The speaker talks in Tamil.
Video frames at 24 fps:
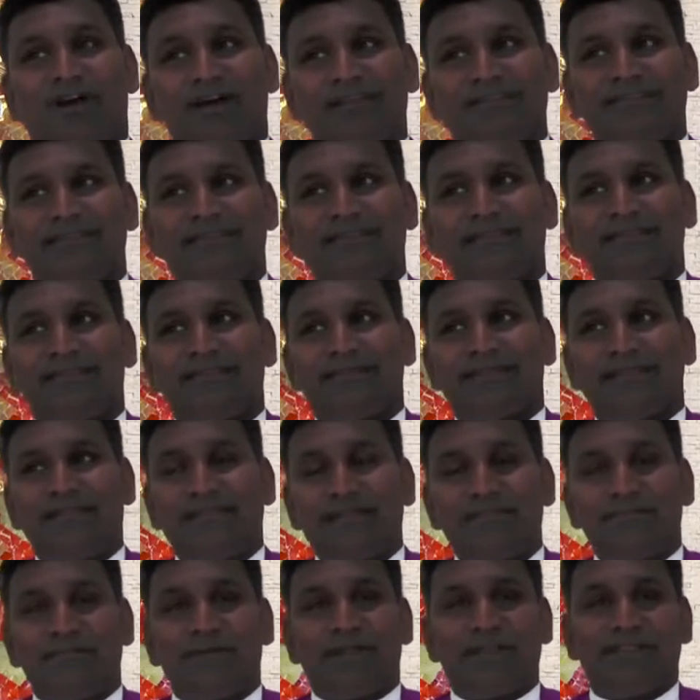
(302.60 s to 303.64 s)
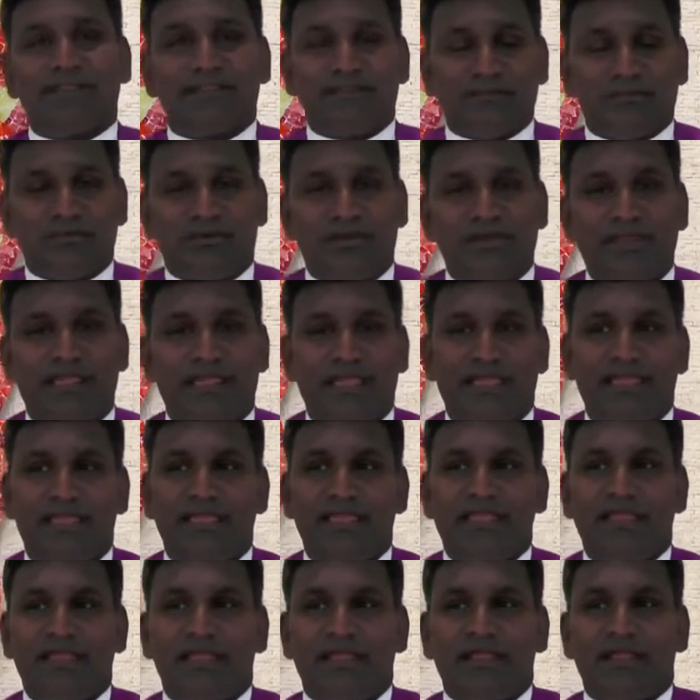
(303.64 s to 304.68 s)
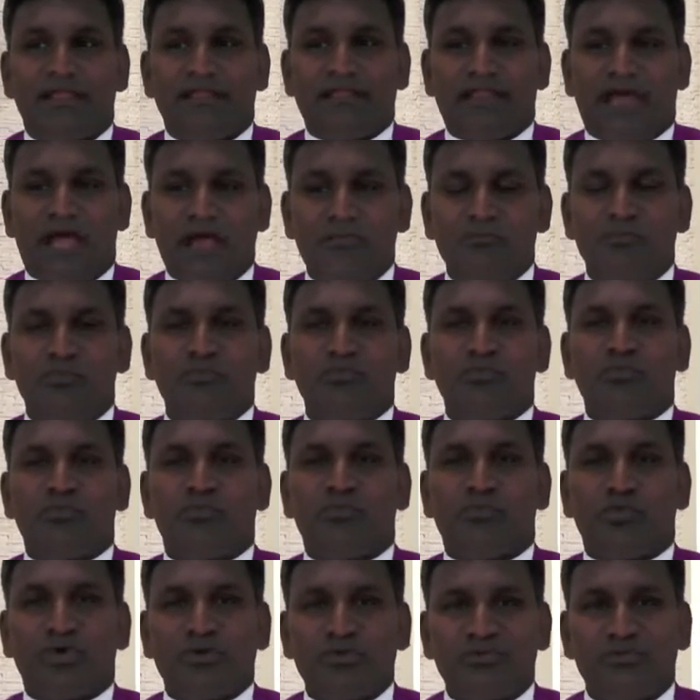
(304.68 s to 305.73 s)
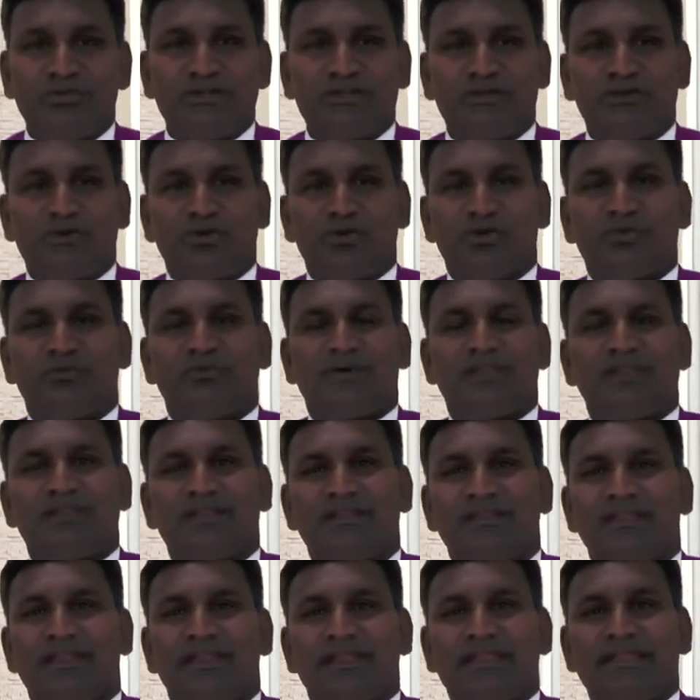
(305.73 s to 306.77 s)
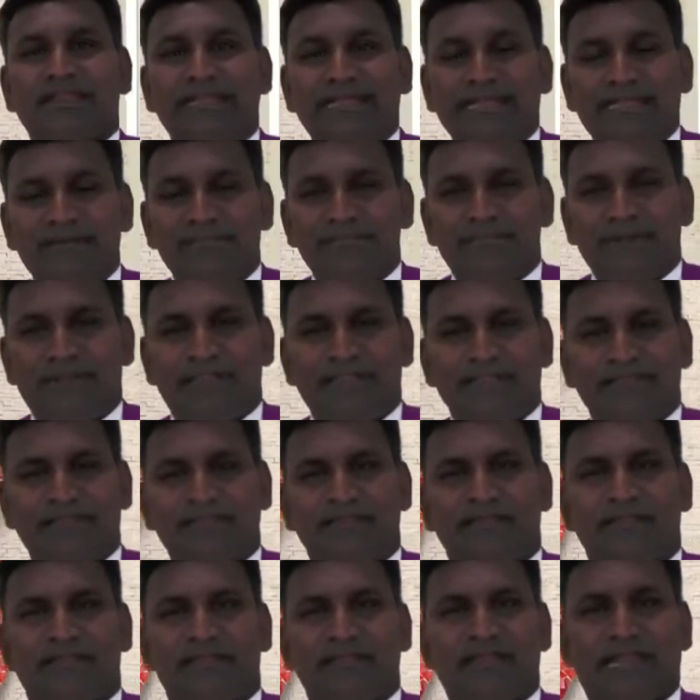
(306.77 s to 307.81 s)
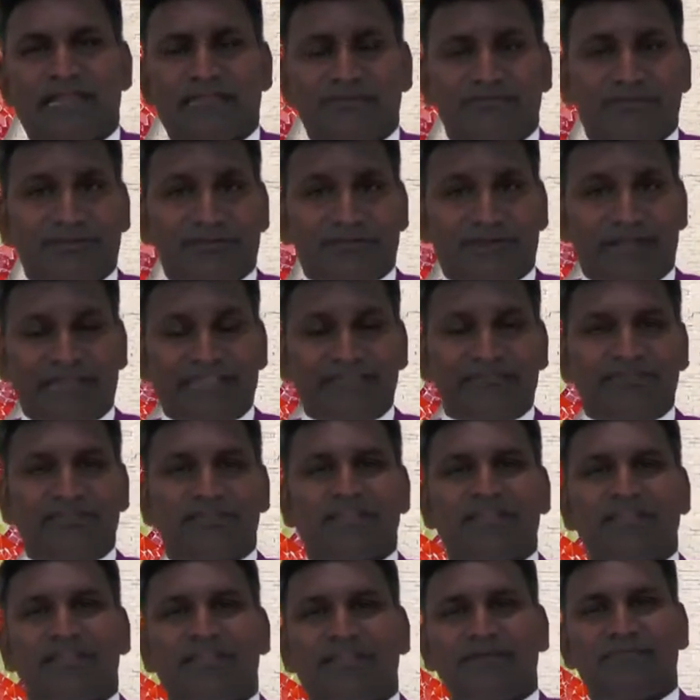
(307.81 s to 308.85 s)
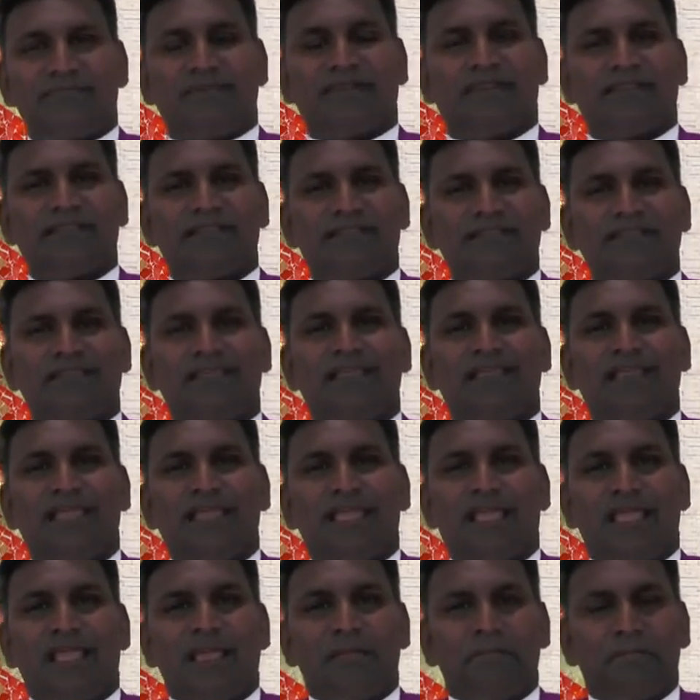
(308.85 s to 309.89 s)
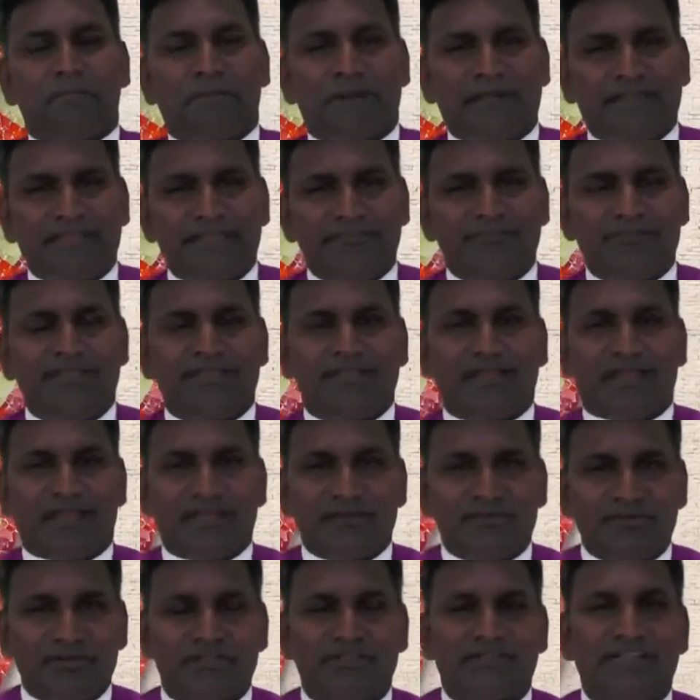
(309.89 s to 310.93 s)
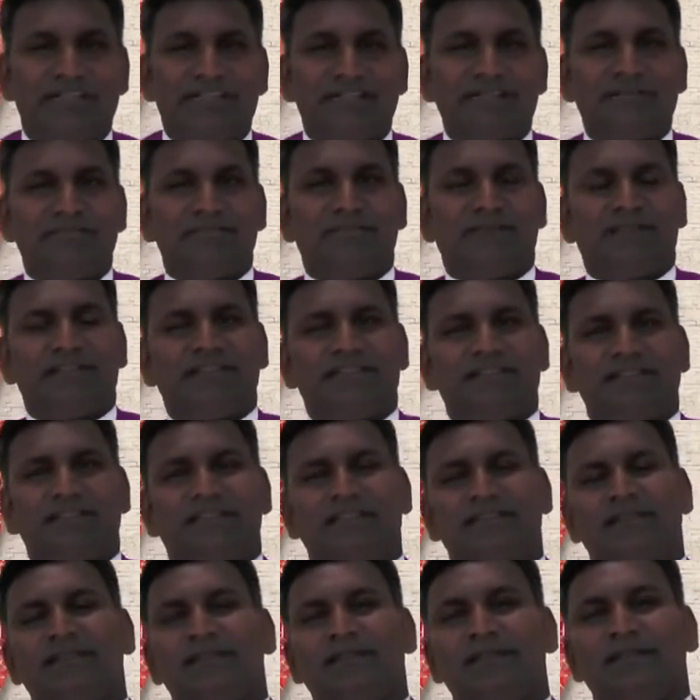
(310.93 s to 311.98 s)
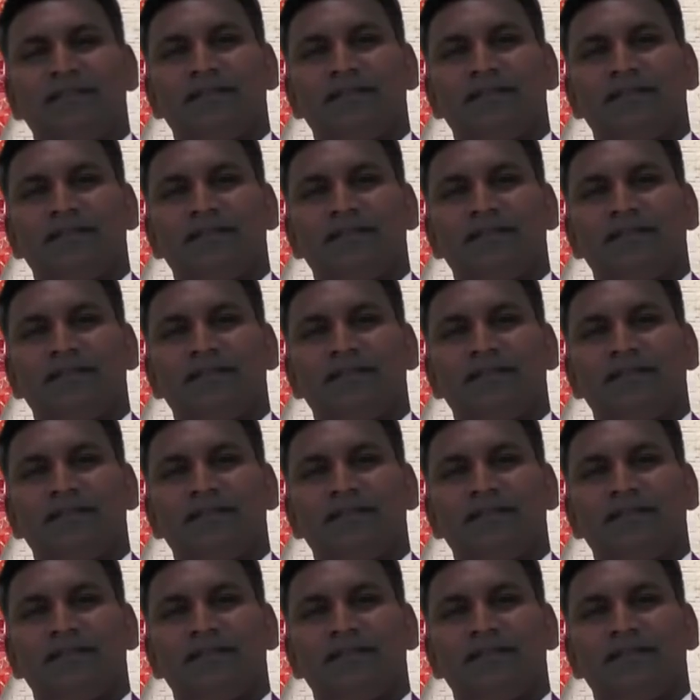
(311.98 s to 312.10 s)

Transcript: வார்த்தைக்கு கீழ்ப்படிந்தது போல நாமும் ஒருவருக்கொருவர் கீழ்ப்படிந்து கணவன் மனைவிக்கு கீழ்ப்படிந்து மனைவி கணவனுக்கு கீழ்ப்படிந்து